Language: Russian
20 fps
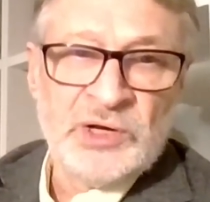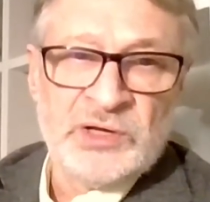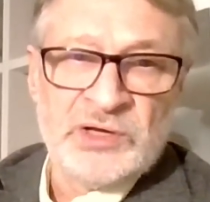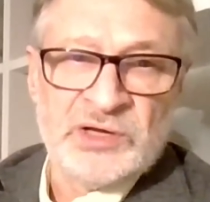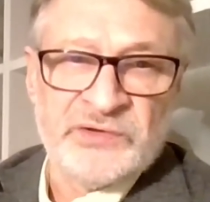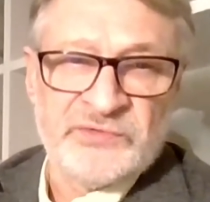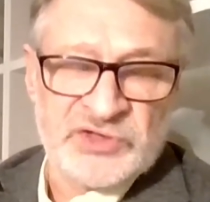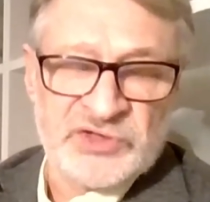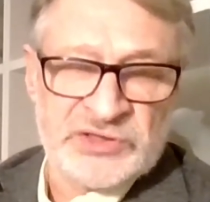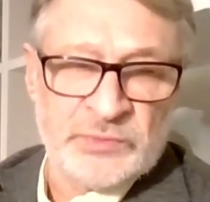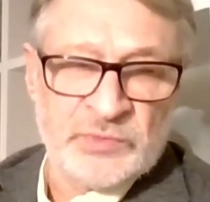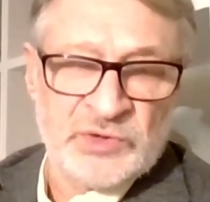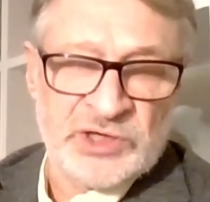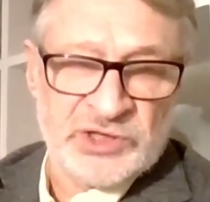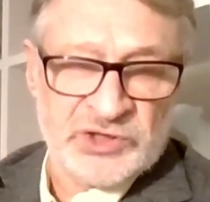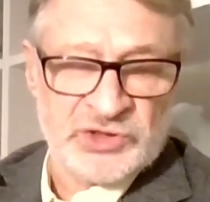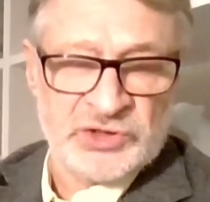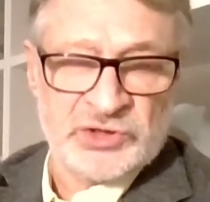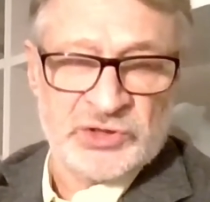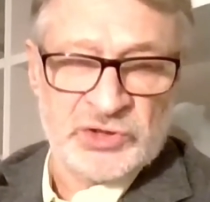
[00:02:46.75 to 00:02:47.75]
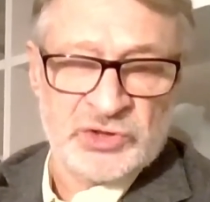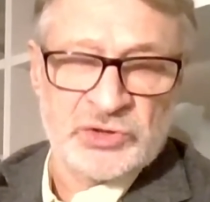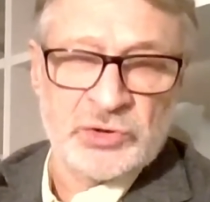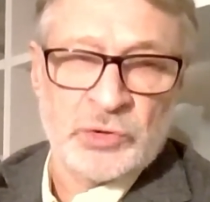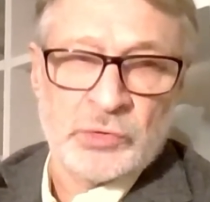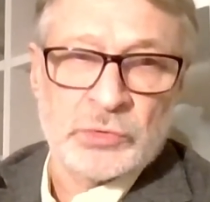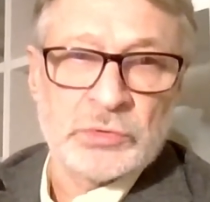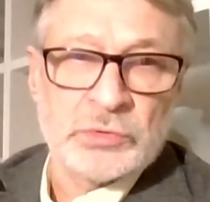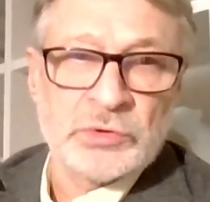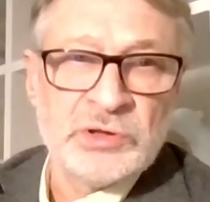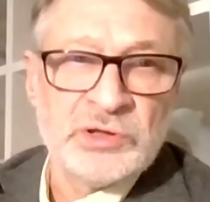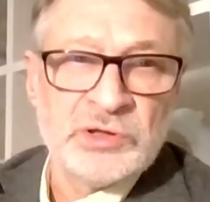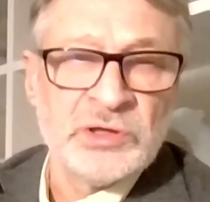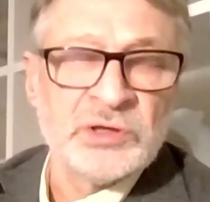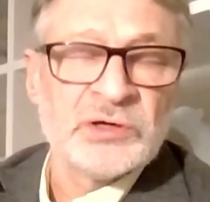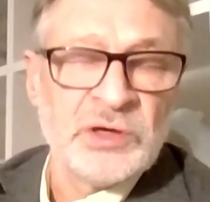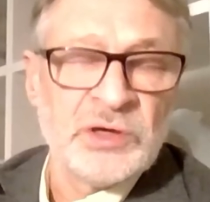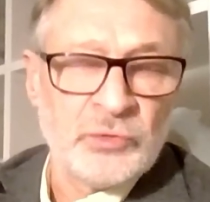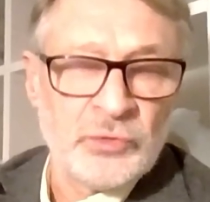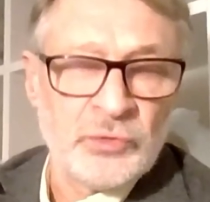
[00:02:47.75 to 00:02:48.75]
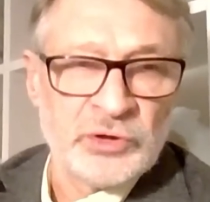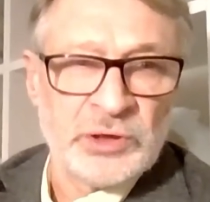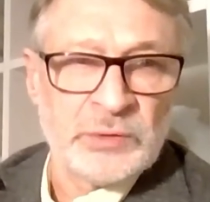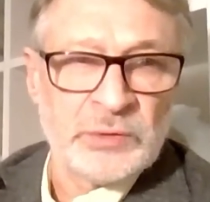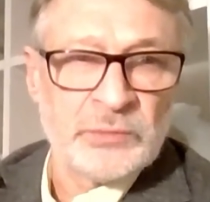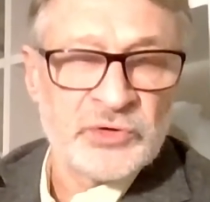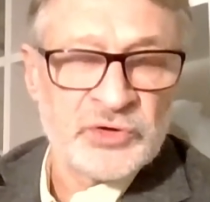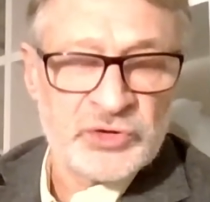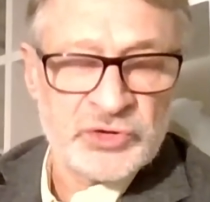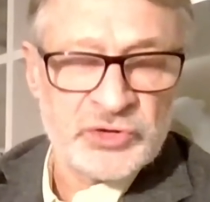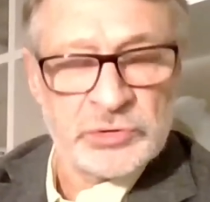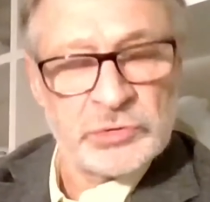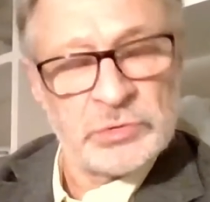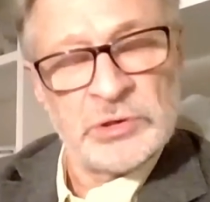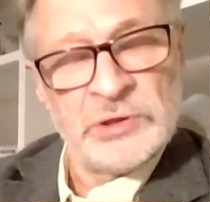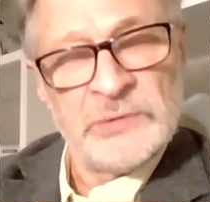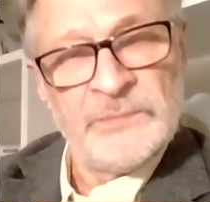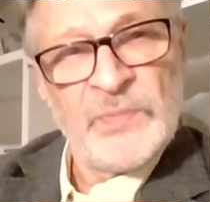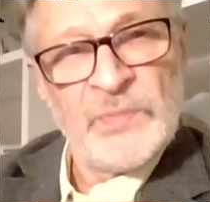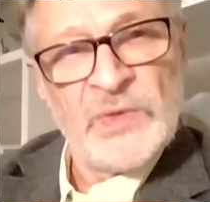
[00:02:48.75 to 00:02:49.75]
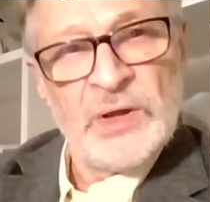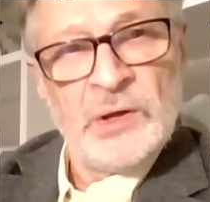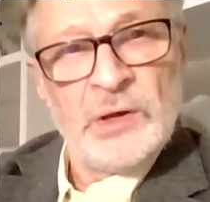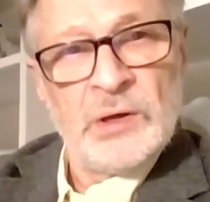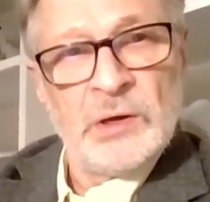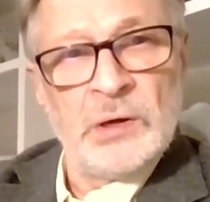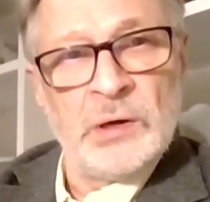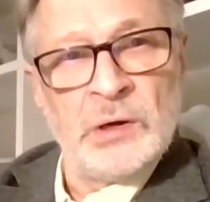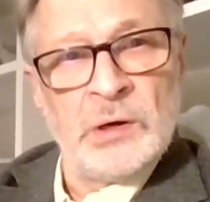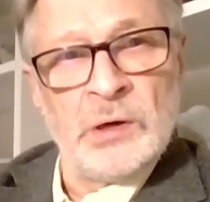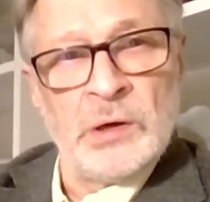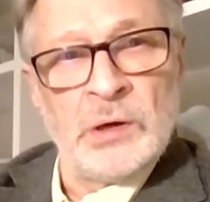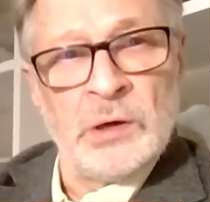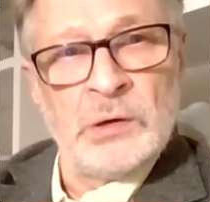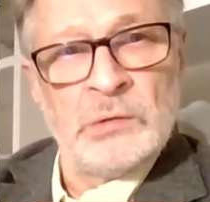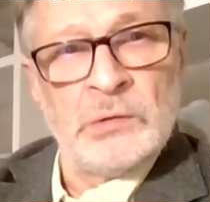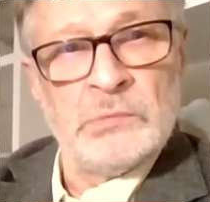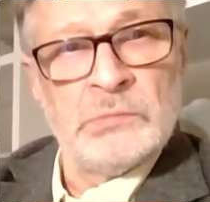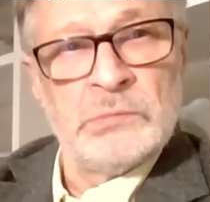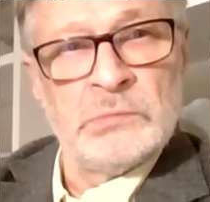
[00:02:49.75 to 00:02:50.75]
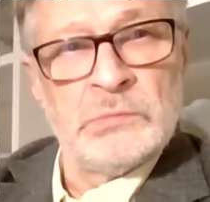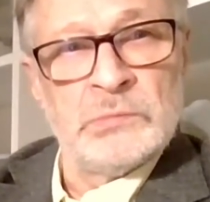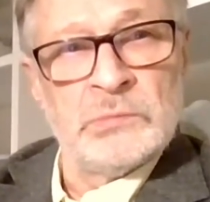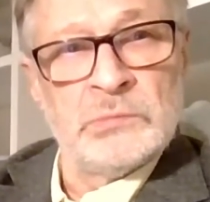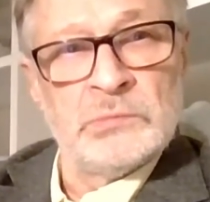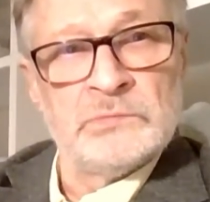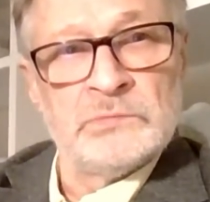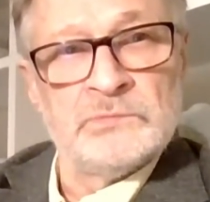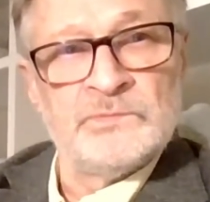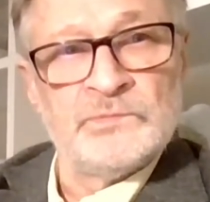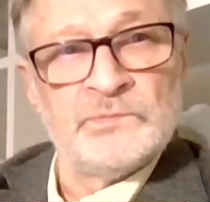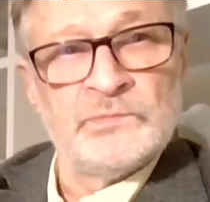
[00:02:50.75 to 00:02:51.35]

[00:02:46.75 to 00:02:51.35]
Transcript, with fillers: на 18-й срок или на какой там еще. А, Э,